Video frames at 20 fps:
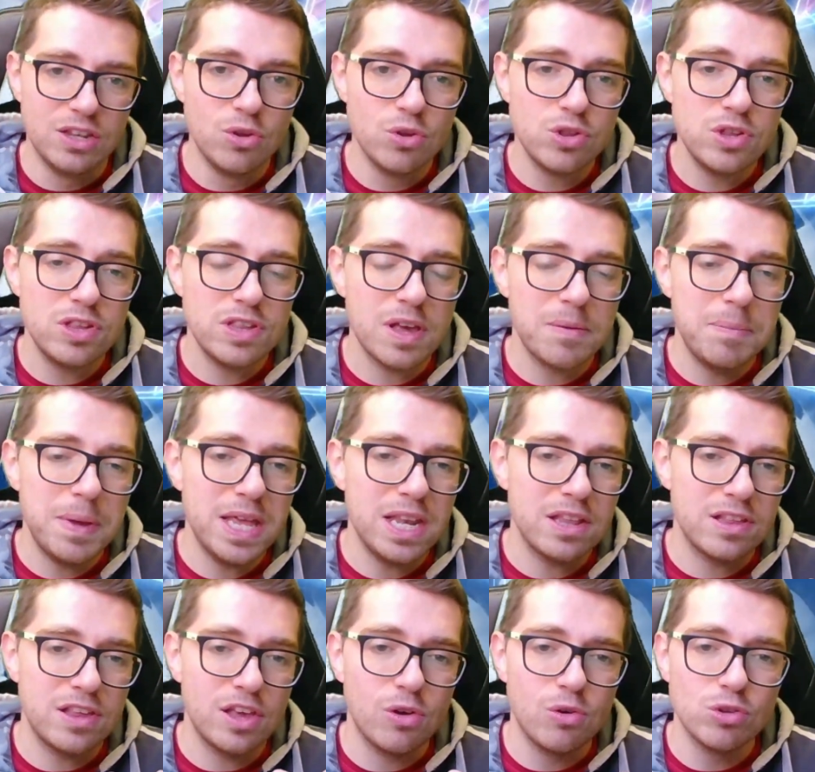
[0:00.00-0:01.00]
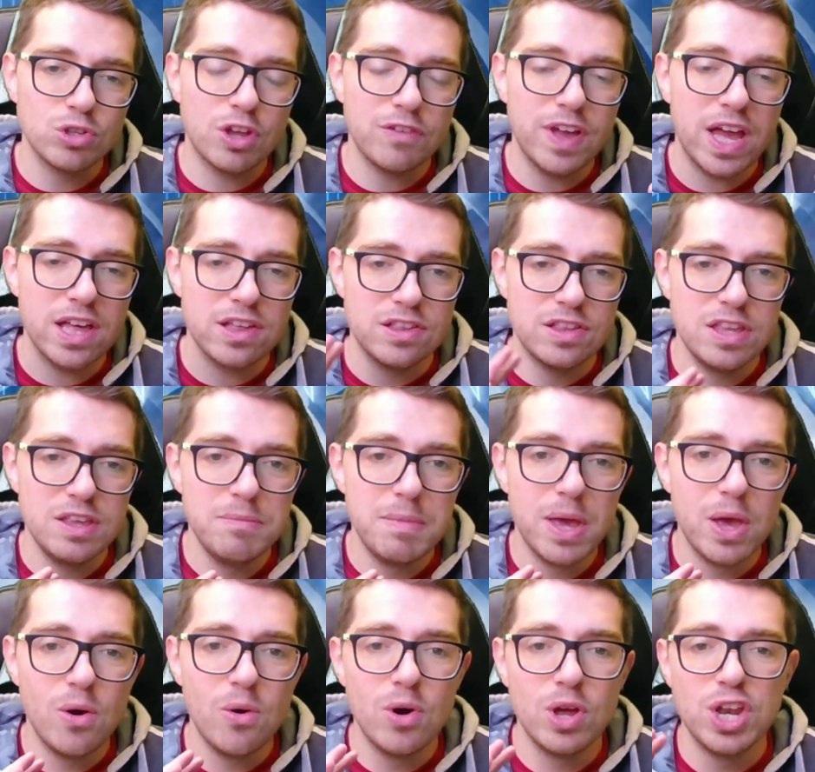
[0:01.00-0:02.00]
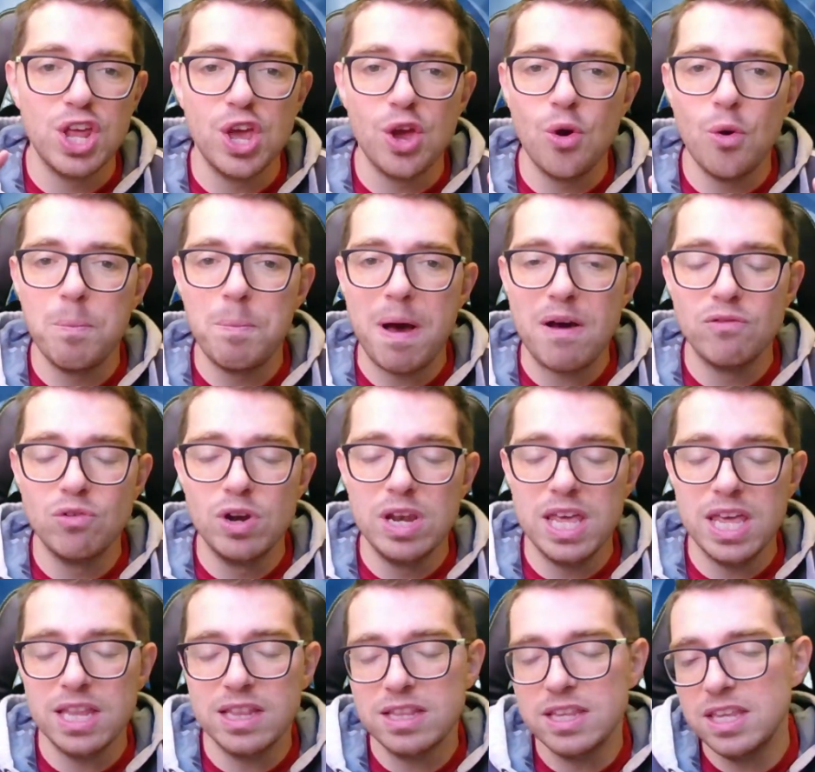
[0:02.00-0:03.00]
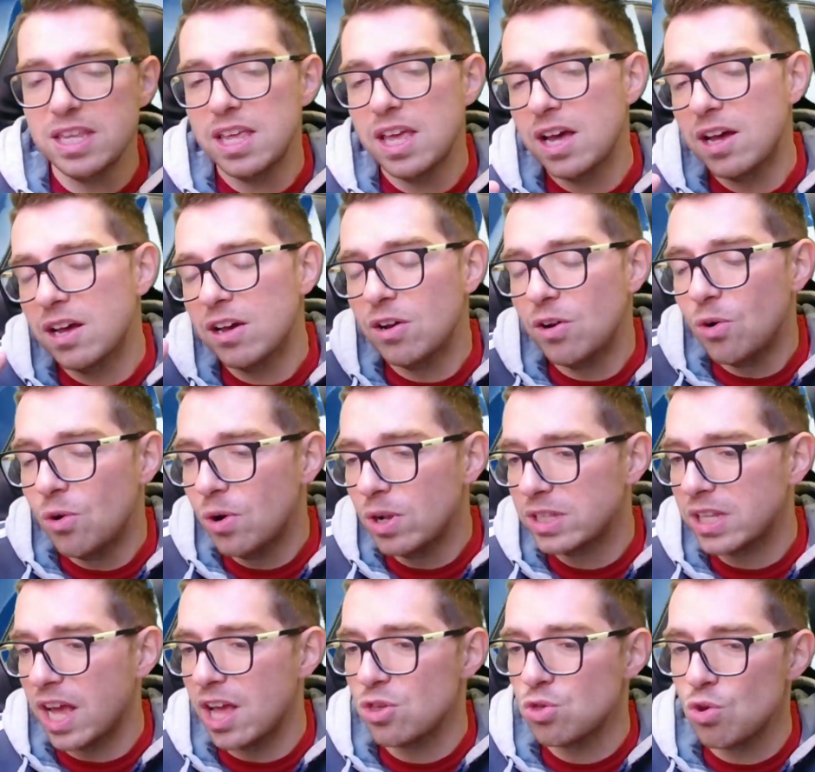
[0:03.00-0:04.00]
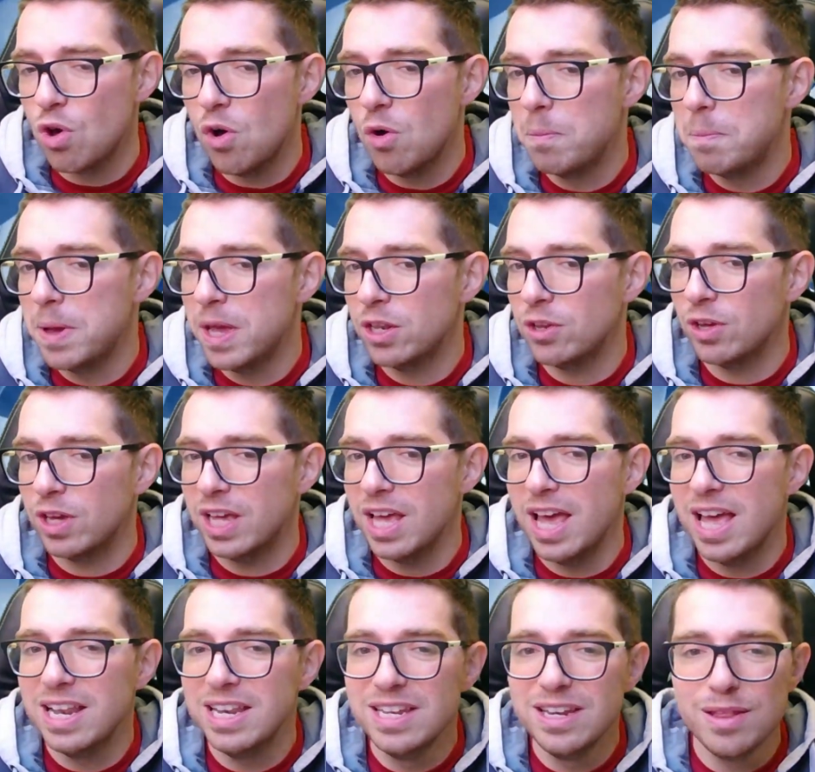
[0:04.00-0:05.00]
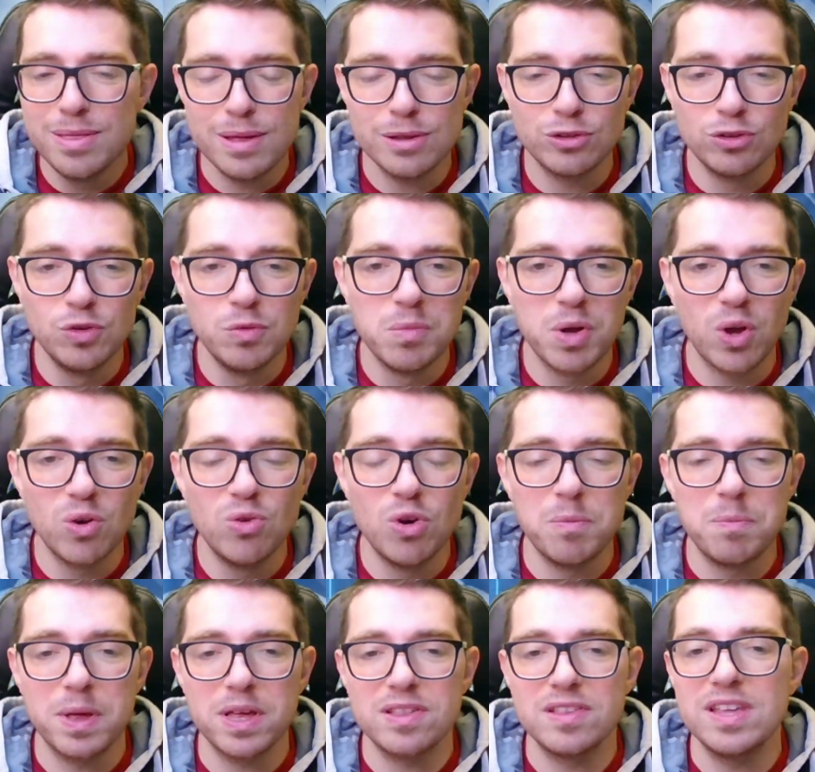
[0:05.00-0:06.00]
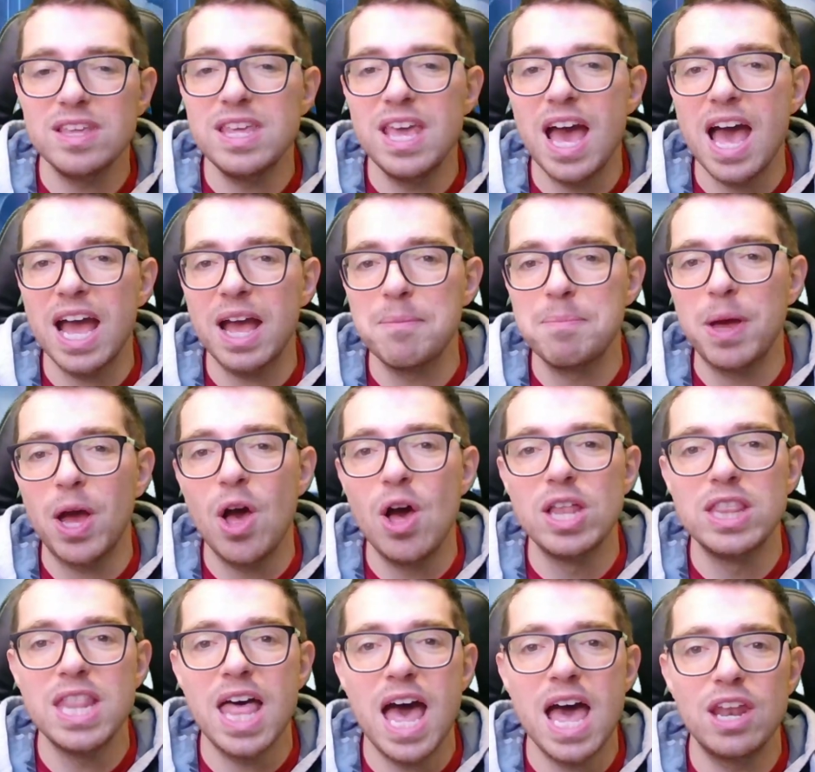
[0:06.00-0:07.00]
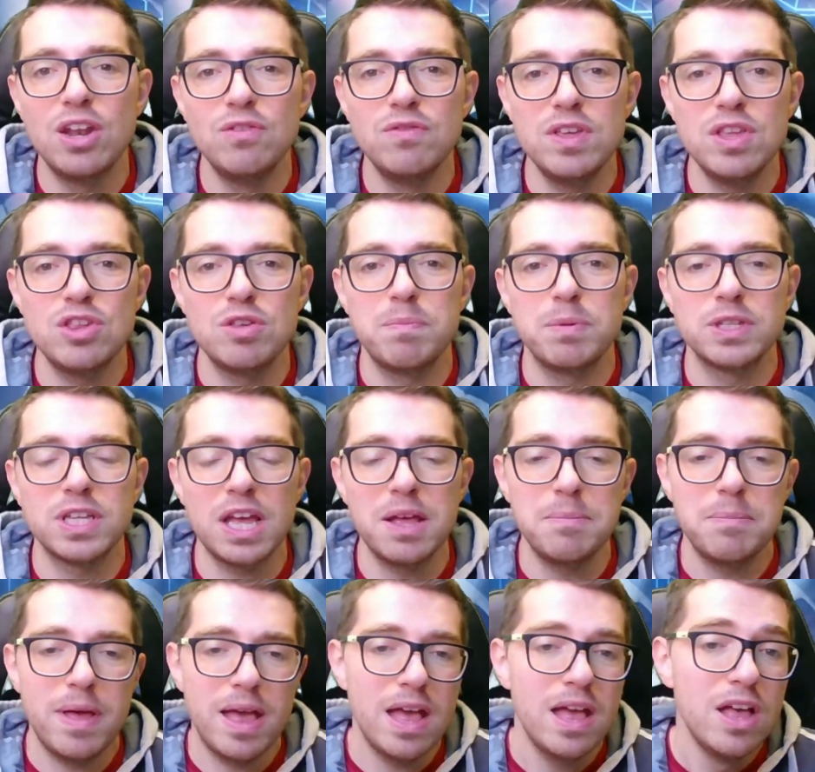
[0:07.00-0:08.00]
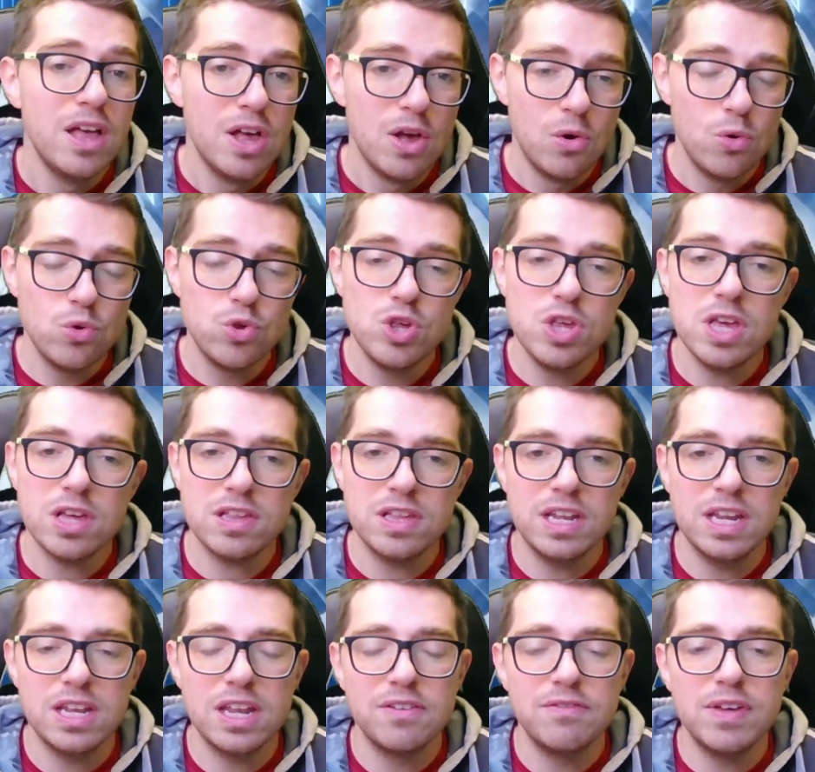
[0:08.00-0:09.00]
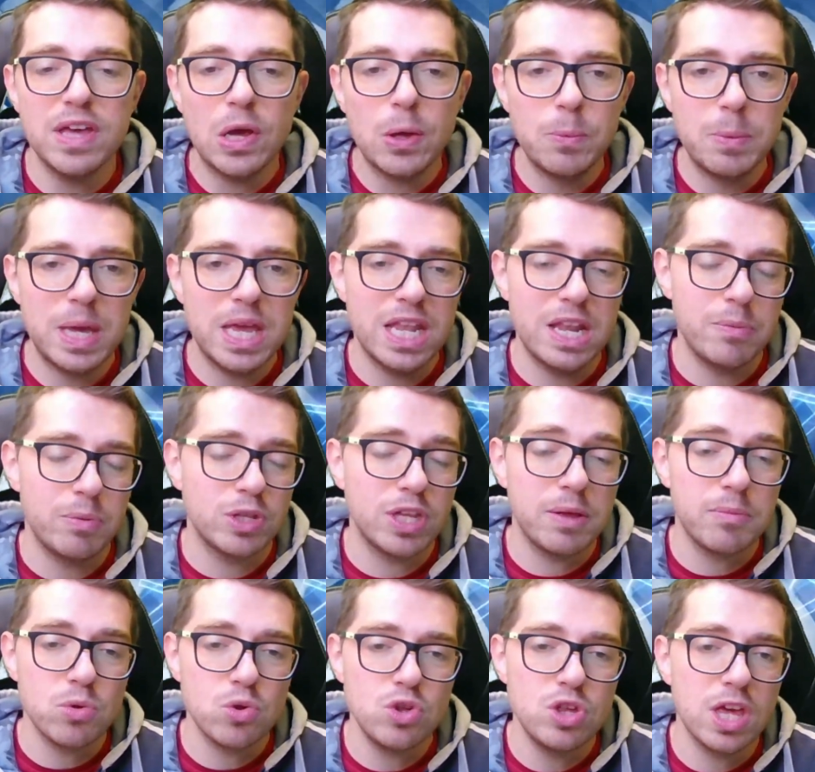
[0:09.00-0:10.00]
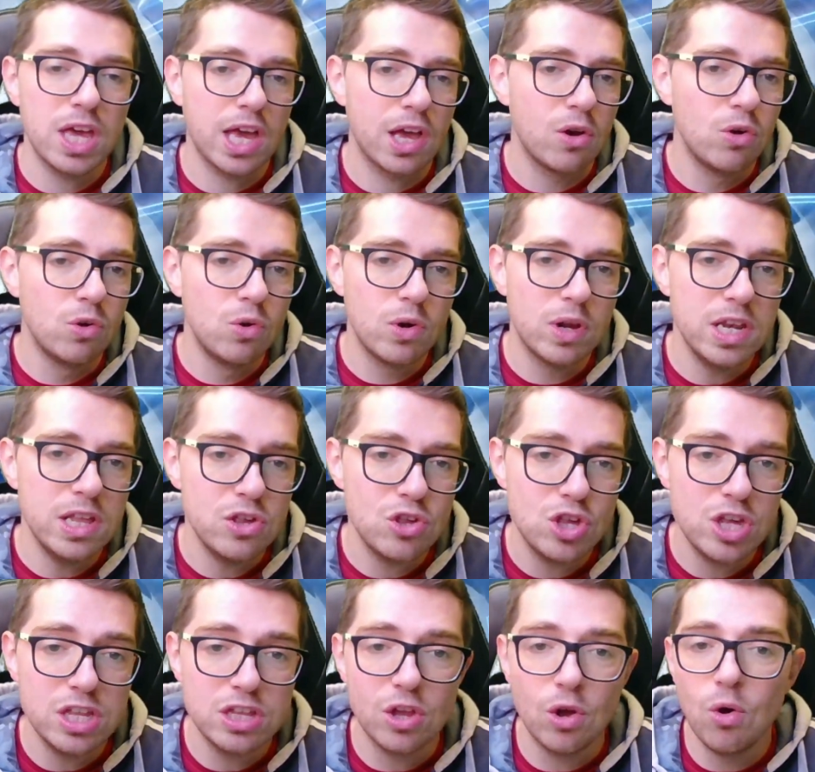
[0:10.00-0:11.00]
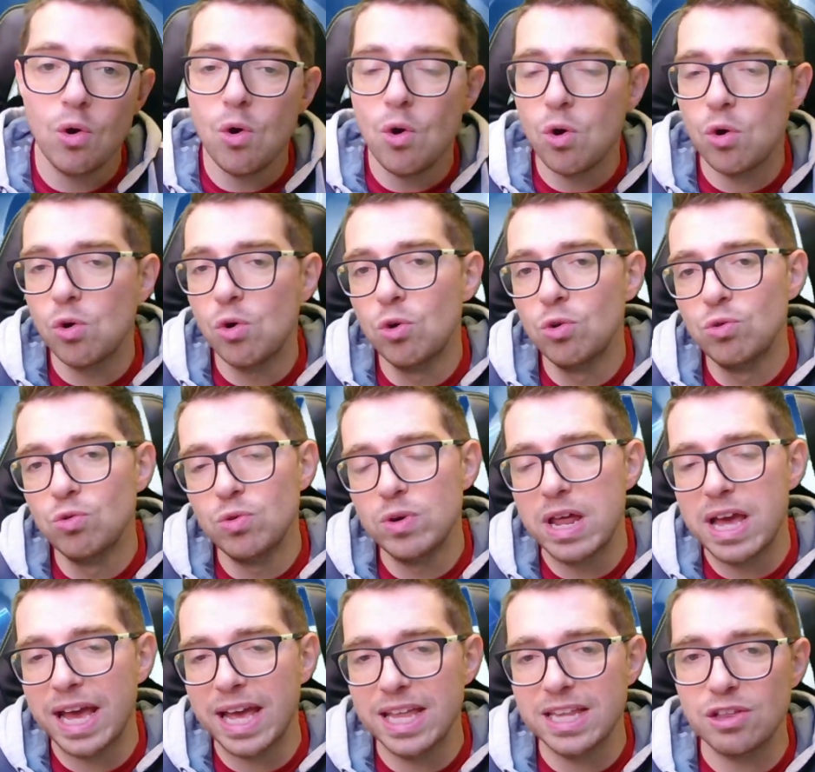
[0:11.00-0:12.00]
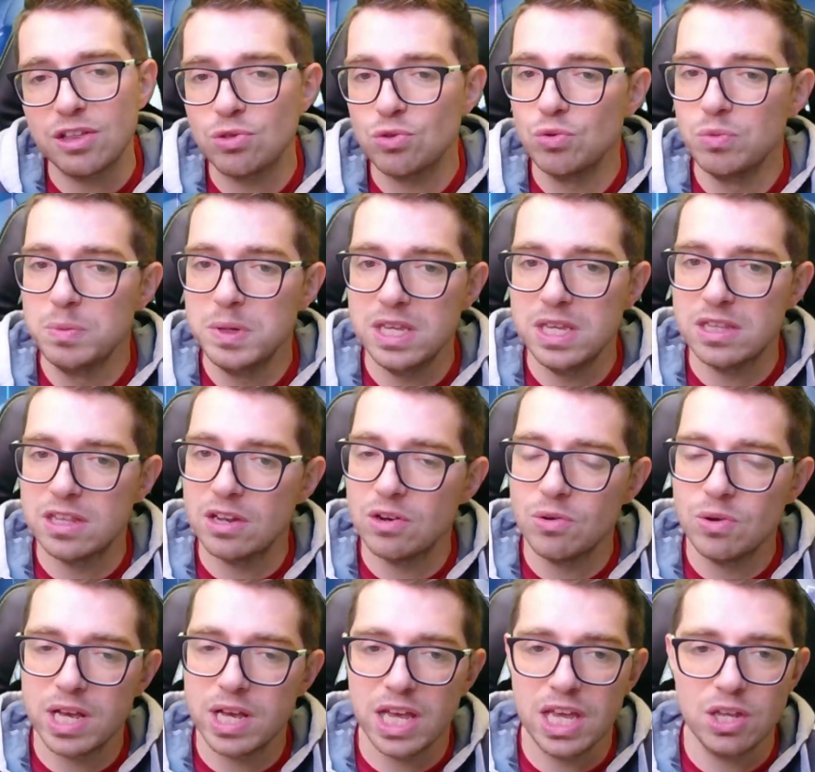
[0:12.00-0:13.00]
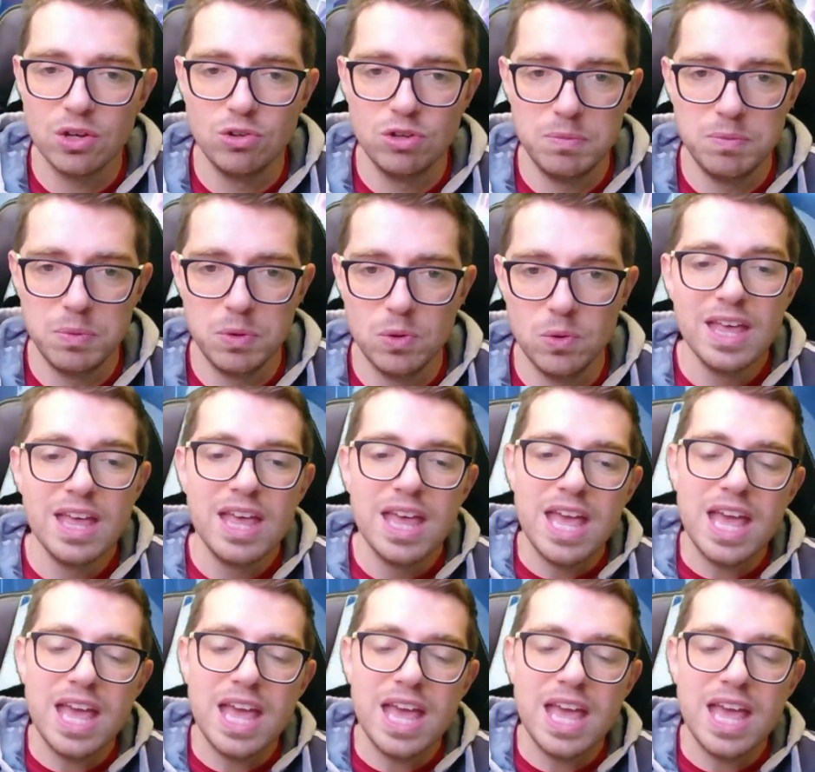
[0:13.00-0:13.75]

Non si sa bene se contro Simeone o Pavoletti oltre a Joao Pedro che è l'indiziato numero uno per segnare, però Andanovic potrebbe uscirsene davvero bene, potrebbe uscire con un clean sheet o con una rete subita, non credo di più.